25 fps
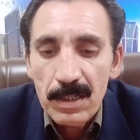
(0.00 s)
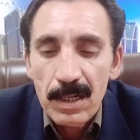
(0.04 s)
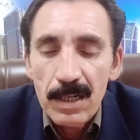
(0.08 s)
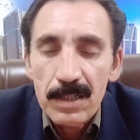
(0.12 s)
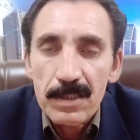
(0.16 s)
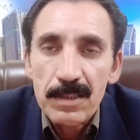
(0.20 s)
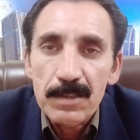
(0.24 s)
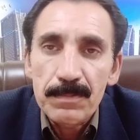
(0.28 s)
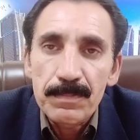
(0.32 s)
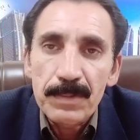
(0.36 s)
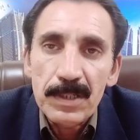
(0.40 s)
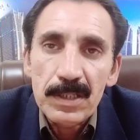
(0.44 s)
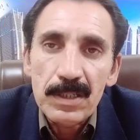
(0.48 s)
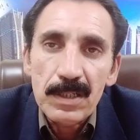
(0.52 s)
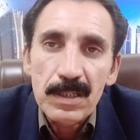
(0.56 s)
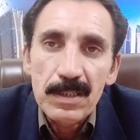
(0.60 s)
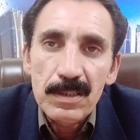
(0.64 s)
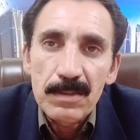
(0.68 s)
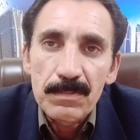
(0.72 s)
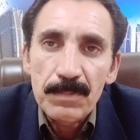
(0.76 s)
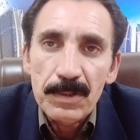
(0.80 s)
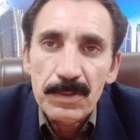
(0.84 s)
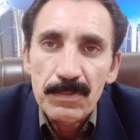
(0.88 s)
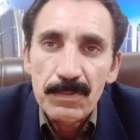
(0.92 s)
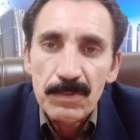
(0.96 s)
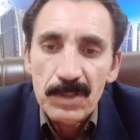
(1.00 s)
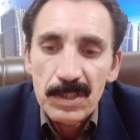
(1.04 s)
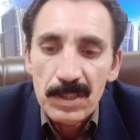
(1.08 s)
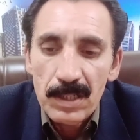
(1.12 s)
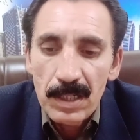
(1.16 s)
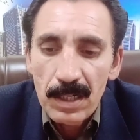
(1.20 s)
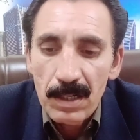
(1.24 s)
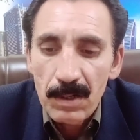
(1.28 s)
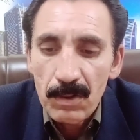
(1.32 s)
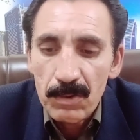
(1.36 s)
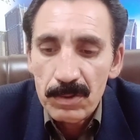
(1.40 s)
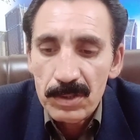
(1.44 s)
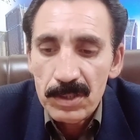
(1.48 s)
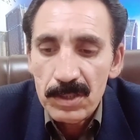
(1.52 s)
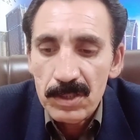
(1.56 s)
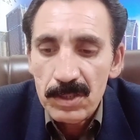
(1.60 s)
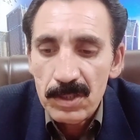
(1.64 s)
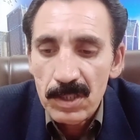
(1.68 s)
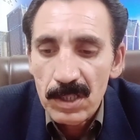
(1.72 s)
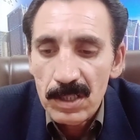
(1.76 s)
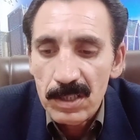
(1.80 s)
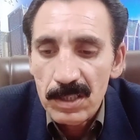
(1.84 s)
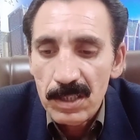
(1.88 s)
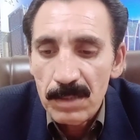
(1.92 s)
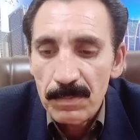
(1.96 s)
लाख रुपये के इन बिटवीन है और इस
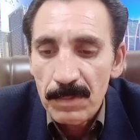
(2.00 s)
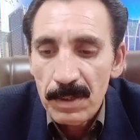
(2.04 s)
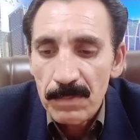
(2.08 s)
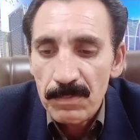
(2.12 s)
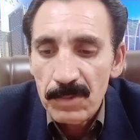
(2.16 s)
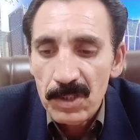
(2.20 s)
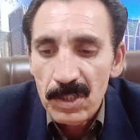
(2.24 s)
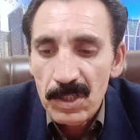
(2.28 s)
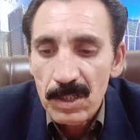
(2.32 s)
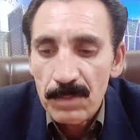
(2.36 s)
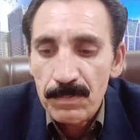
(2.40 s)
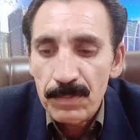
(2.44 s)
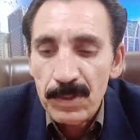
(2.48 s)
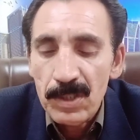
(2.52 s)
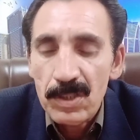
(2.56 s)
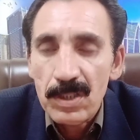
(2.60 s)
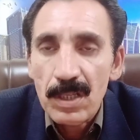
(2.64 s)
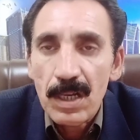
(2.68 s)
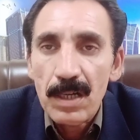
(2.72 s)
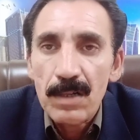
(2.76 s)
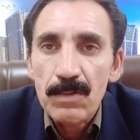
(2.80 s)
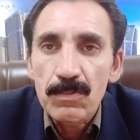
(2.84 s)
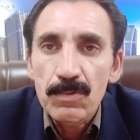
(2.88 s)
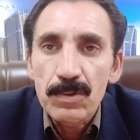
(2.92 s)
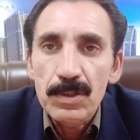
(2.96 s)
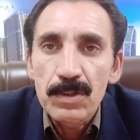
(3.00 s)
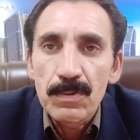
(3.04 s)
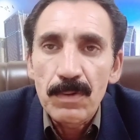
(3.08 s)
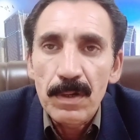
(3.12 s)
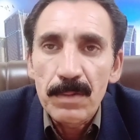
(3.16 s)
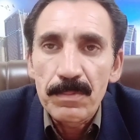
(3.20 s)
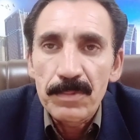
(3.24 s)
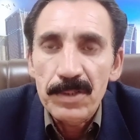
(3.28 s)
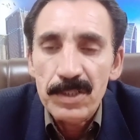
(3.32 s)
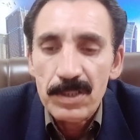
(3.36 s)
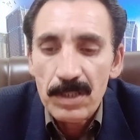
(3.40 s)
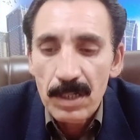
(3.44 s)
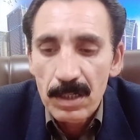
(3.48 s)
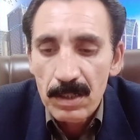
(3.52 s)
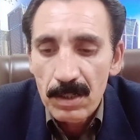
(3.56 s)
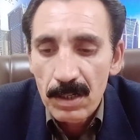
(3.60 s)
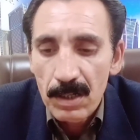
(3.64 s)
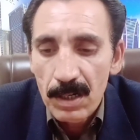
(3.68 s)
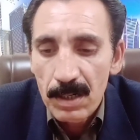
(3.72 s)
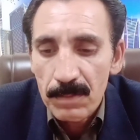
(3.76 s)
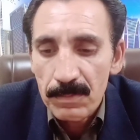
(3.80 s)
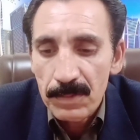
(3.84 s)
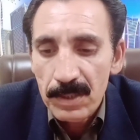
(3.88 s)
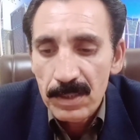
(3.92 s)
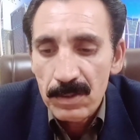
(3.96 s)
एरिए में भी अभी तक कोई डिवेलपमेंट का
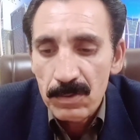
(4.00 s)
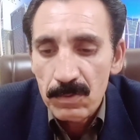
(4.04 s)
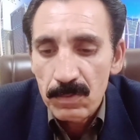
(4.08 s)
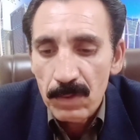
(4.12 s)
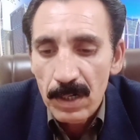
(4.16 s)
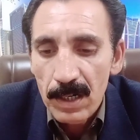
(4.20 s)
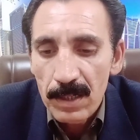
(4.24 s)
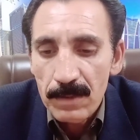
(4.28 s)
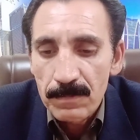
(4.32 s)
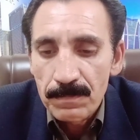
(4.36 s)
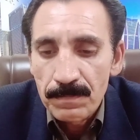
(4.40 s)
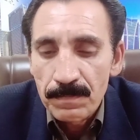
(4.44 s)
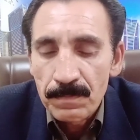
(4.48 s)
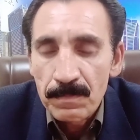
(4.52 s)
काम नहीं हुआ